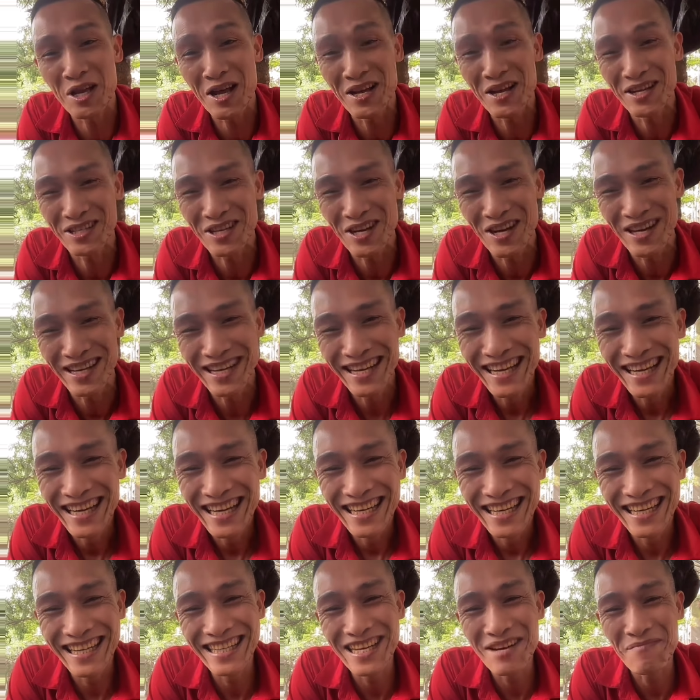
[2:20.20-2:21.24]
chơi chơi
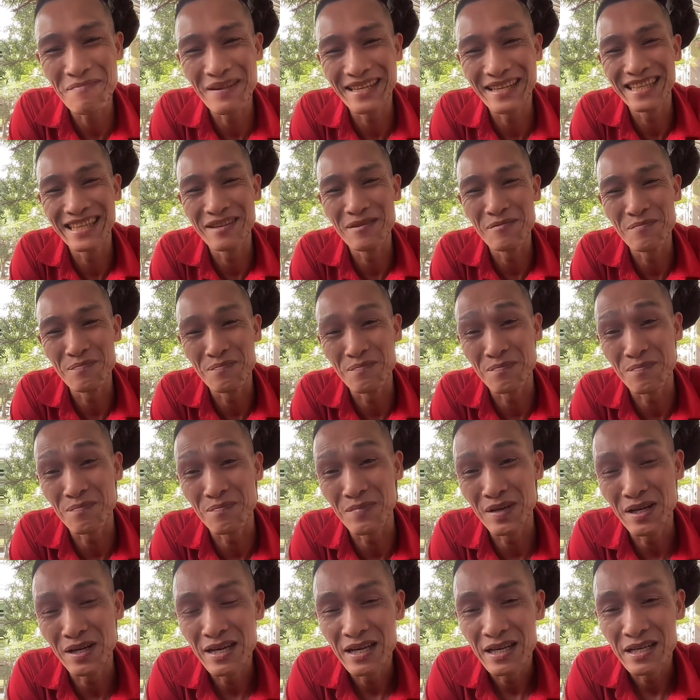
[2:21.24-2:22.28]
người ta mặt
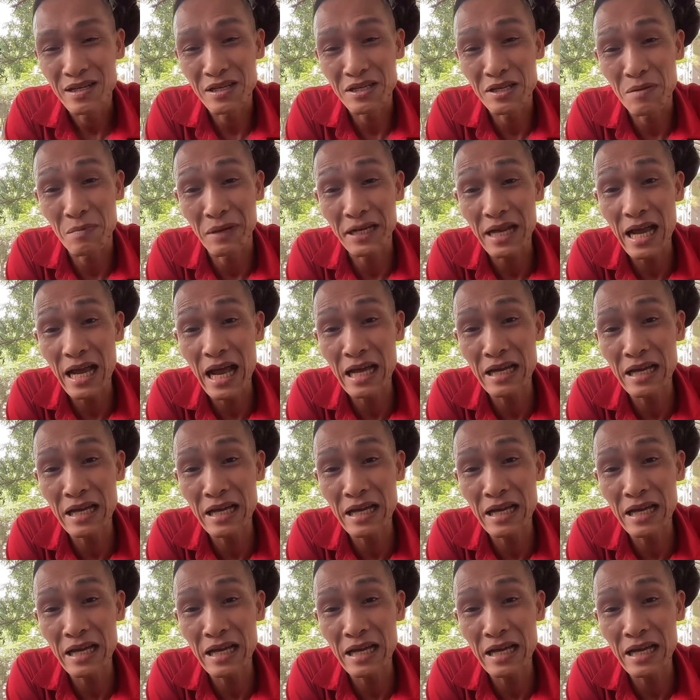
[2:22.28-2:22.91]
người ta mắt